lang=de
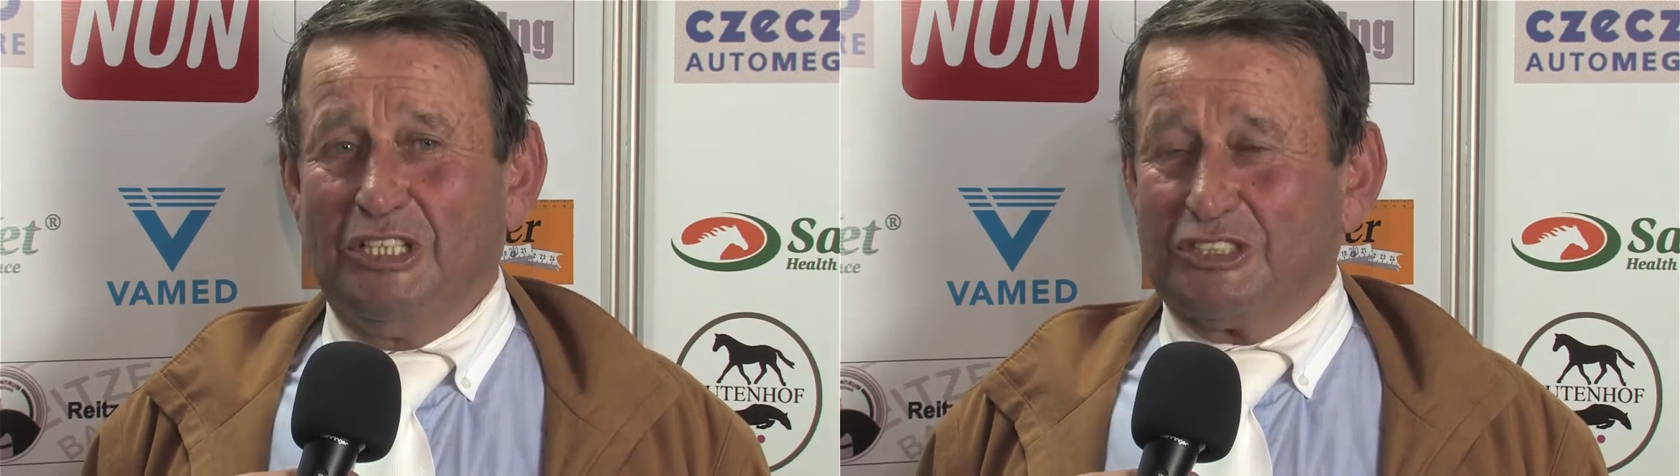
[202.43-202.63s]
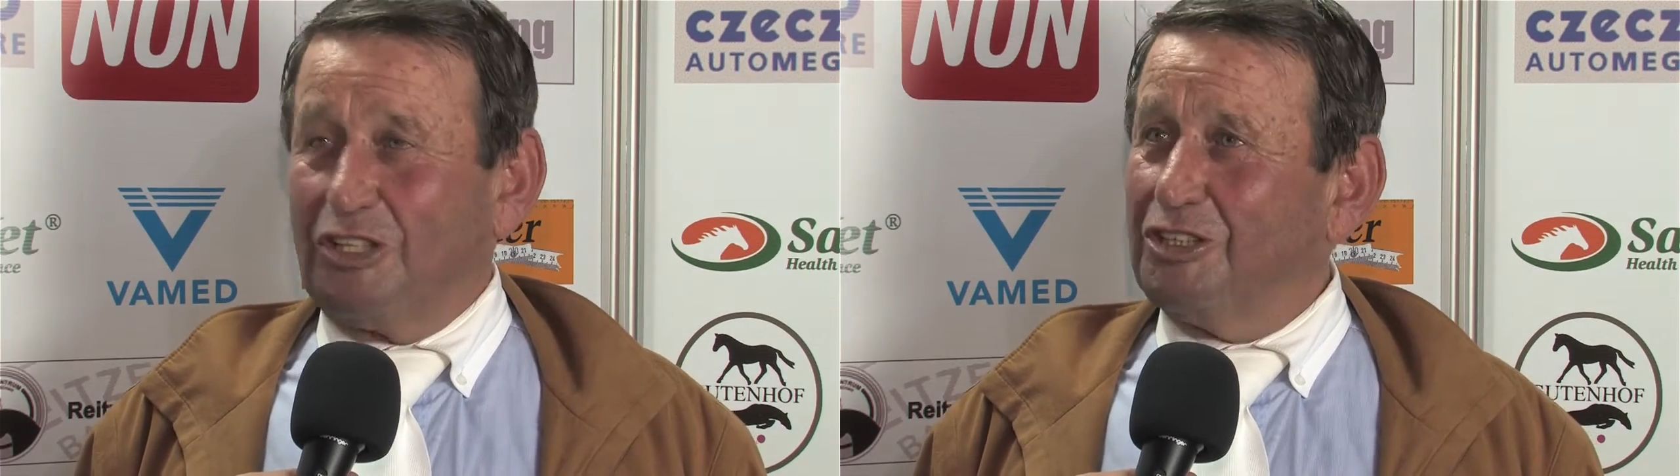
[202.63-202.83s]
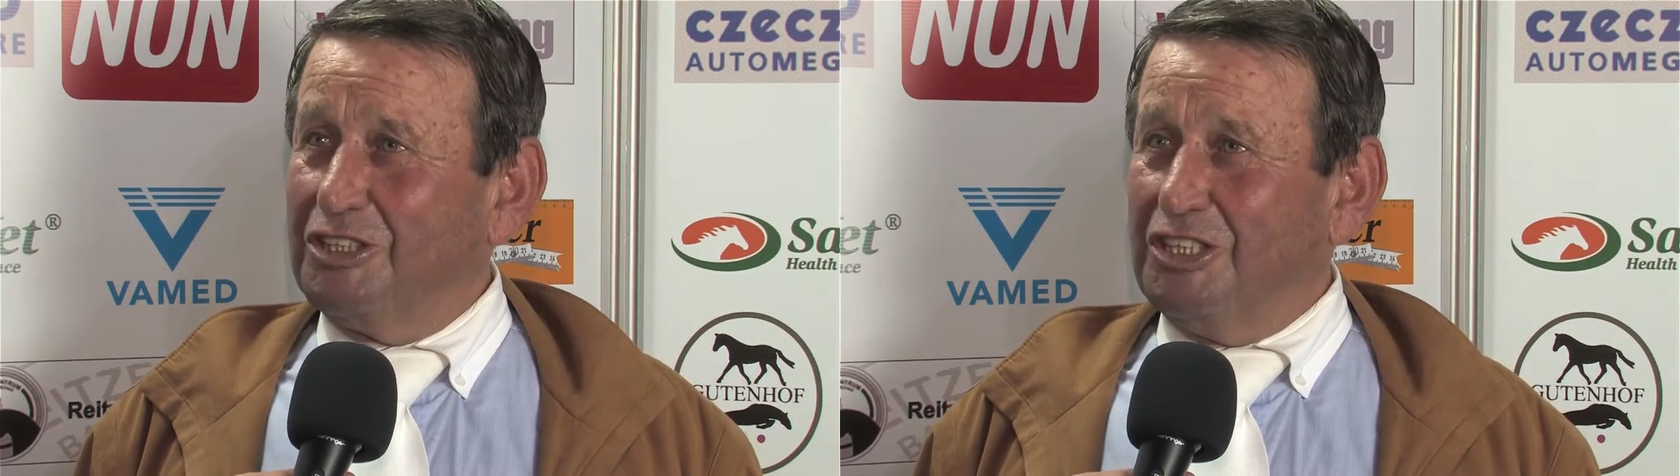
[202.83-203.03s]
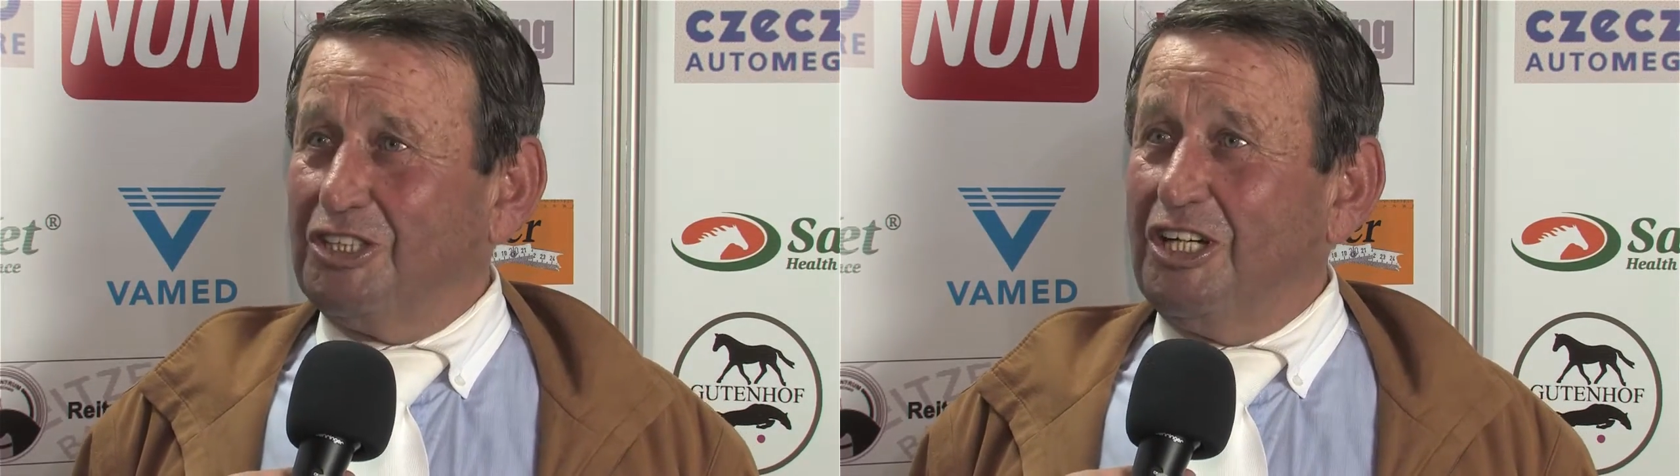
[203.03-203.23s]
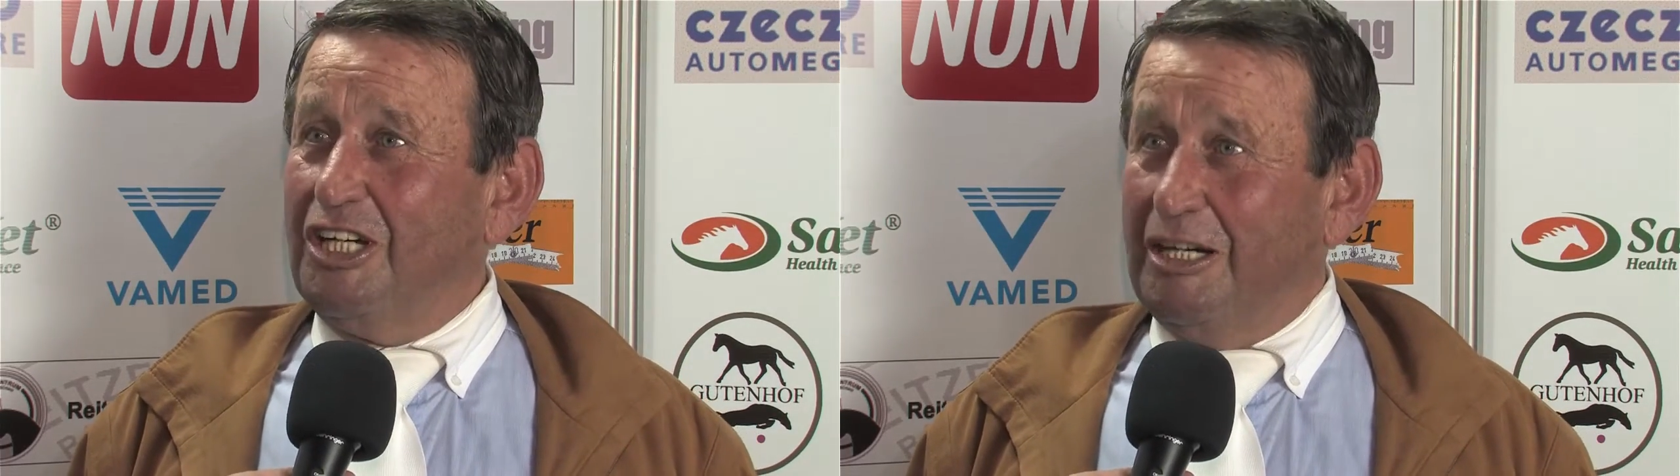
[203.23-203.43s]
sollte ich
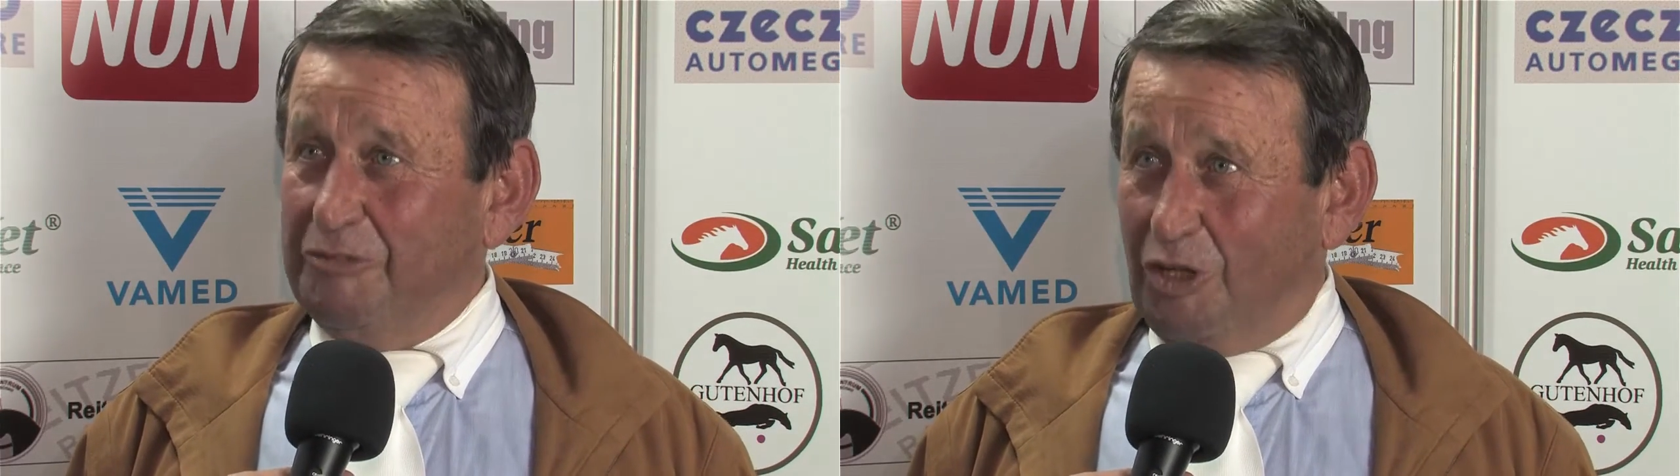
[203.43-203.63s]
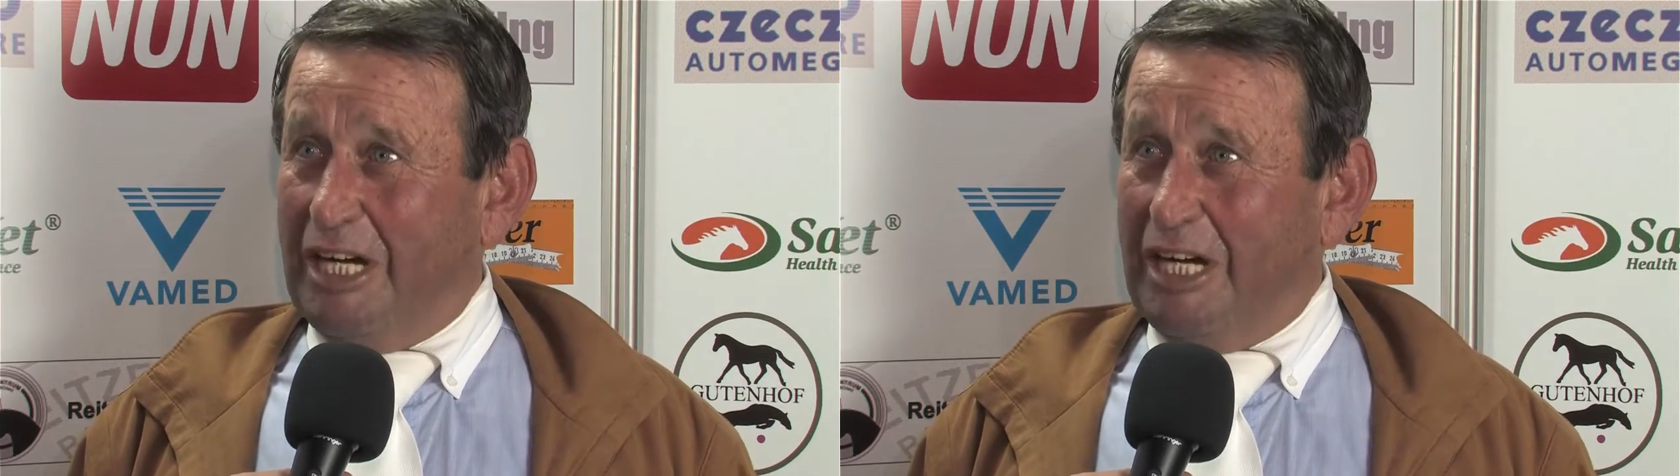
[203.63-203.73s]
äh, noch